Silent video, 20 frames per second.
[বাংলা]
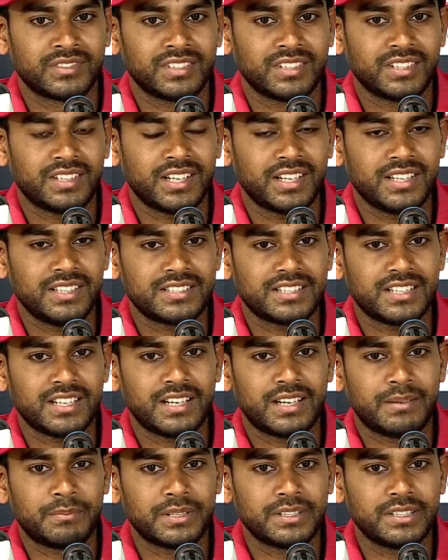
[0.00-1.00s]
দেখেন যে
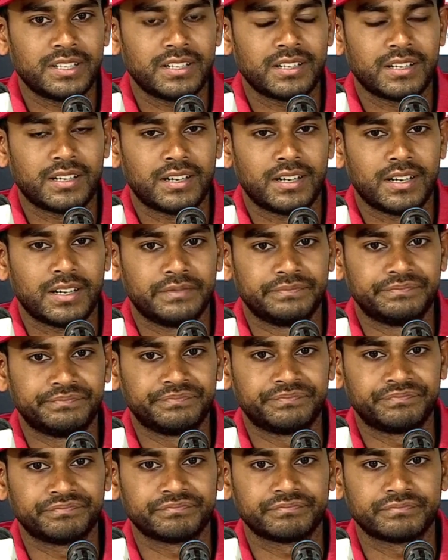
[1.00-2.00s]
আমাদের
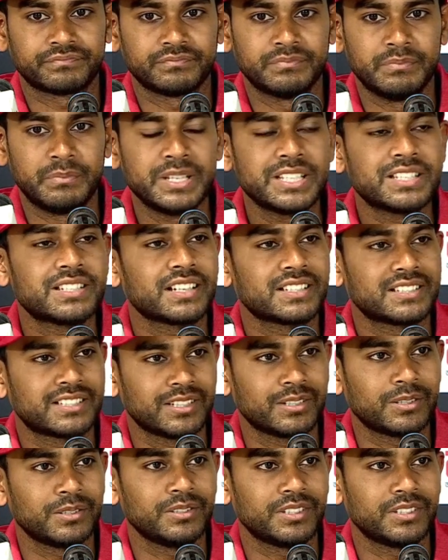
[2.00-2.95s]
মিস্টেক ছিল